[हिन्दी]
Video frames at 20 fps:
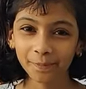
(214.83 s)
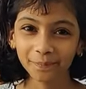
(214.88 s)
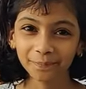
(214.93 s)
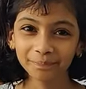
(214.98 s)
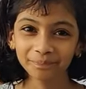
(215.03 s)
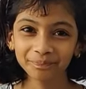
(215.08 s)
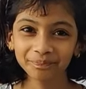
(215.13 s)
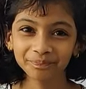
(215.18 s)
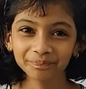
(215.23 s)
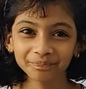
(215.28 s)

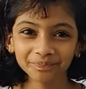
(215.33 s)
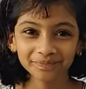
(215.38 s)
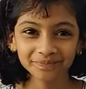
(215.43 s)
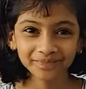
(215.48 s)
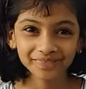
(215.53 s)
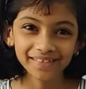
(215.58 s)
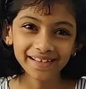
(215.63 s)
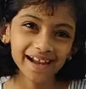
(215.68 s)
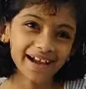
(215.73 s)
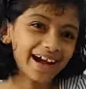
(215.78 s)
रेडी हो
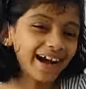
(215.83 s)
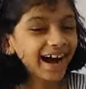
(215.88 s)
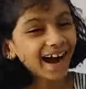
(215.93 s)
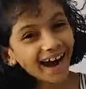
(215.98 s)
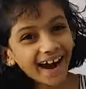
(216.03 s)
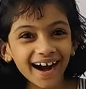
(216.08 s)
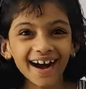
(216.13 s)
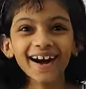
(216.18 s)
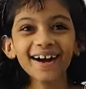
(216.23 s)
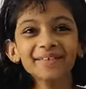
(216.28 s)

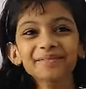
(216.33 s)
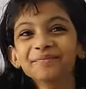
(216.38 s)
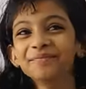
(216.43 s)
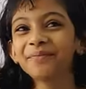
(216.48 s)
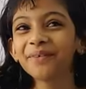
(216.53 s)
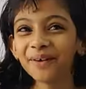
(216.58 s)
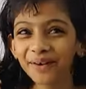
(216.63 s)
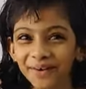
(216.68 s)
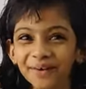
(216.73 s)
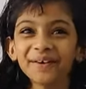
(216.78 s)
हाँ
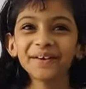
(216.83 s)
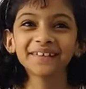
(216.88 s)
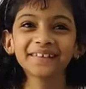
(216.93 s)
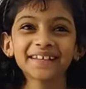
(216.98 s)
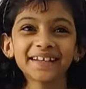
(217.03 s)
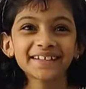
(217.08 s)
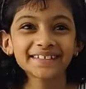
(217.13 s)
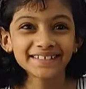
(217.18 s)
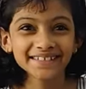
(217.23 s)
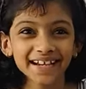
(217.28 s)
बहुत
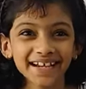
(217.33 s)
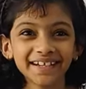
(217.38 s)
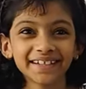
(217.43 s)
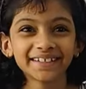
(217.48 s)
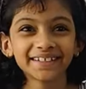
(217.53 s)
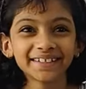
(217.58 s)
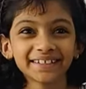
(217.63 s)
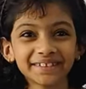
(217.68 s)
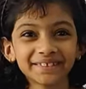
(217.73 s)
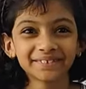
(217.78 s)

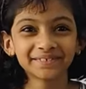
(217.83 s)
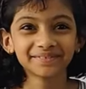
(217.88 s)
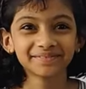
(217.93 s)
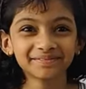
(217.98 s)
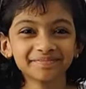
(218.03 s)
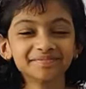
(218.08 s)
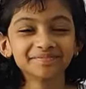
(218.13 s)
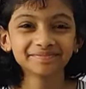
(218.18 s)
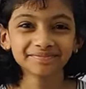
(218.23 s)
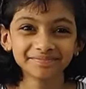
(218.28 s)
एक्साइटेड
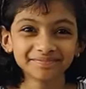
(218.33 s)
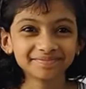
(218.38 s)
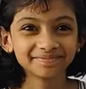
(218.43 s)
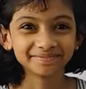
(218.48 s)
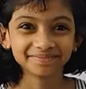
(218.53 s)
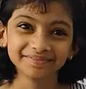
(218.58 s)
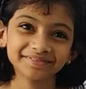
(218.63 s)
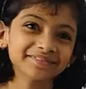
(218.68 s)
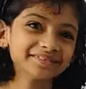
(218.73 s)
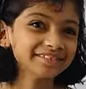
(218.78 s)
एक्साइटेड
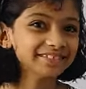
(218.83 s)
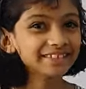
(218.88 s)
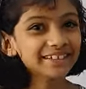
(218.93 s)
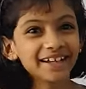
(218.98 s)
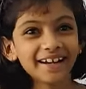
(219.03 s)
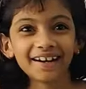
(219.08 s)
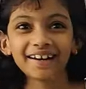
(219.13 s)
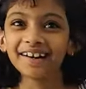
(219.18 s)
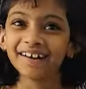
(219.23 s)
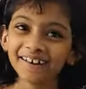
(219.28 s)
हो
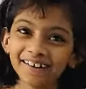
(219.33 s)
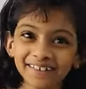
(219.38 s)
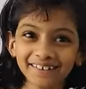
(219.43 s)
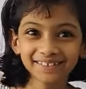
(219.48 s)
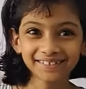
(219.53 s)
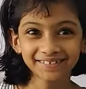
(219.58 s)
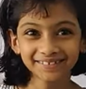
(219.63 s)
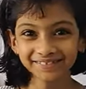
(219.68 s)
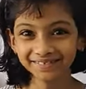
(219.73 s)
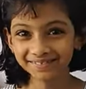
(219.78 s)
हाँ।
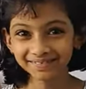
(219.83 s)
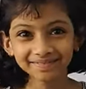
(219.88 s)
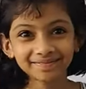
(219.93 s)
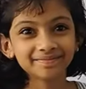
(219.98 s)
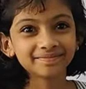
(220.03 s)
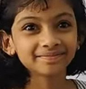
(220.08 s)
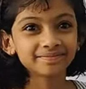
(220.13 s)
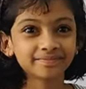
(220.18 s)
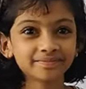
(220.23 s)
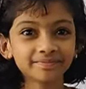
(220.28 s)
चलो
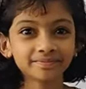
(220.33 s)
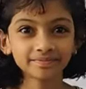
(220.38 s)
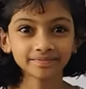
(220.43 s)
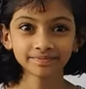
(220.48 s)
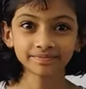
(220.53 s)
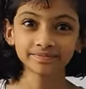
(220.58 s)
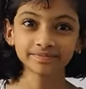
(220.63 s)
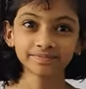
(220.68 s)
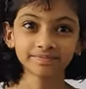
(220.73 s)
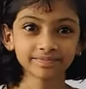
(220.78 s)
देखते हैं कि
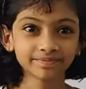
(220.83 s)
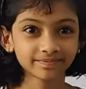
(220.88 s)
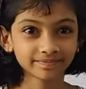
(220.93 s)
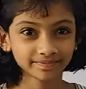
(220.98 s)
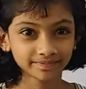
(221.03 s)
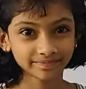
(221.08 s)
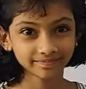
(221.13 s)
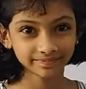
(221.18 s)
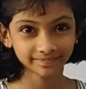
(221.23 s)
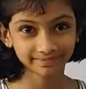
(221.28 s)
आपका
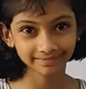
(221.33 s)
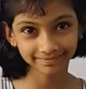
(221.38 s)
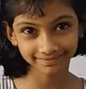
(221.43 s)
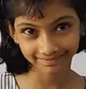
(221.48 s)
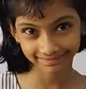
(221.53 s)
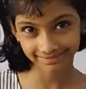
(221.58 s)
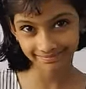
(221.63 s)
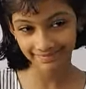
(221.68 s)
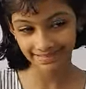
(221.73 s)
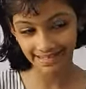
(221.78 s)
पिज़्ज़ा
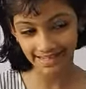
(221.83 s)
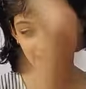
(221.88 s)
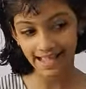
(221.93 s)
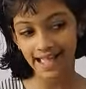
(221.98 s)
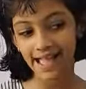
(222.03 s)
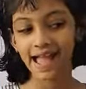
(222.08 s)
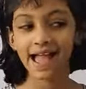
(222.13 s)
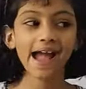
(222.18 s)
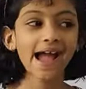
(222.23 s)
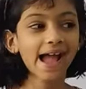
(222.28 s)
रेडी
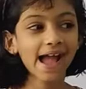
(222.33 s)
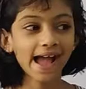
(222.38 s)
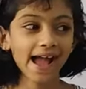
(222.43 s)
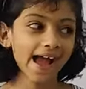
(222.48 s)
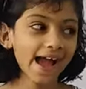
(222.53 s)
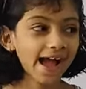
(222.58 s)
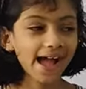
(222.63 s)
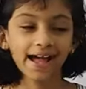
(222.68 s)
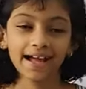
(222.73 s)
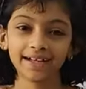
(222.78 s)
हुआ
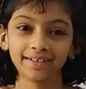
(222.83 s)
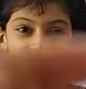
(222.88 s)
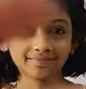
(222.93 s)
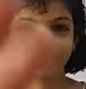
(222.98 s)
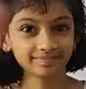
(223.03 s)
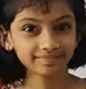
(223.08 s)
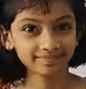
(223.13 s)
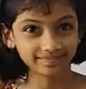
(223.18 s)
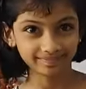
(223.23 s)
या